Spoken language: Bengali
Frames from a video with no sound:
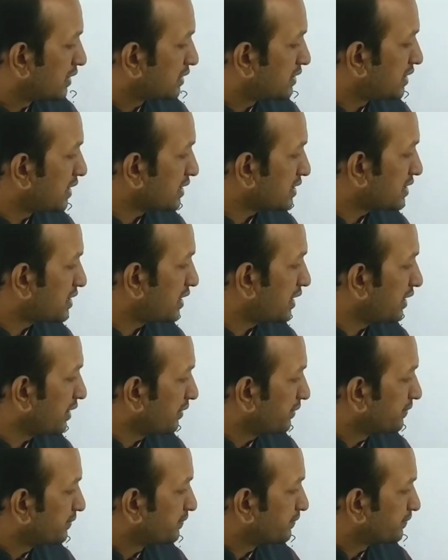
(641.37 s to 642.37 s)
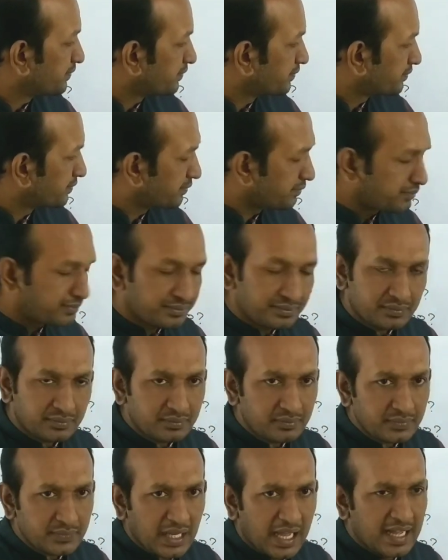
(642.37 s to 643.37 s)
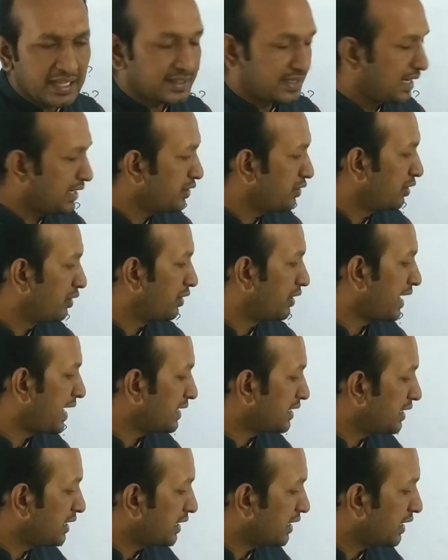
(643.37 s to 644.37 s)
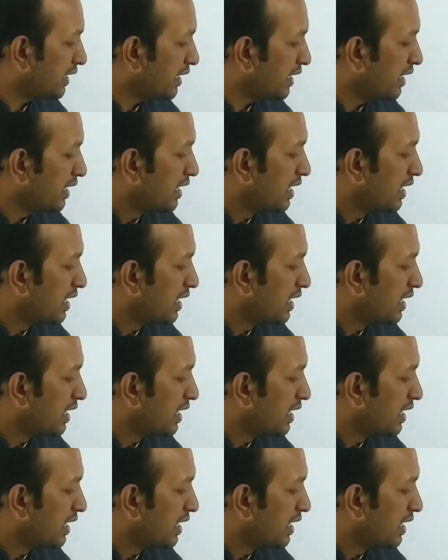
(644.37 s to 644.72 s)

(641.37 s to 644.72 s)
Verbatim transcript: সিক্সটি আর থার্টি হলো নাইনটি ডিগ্রি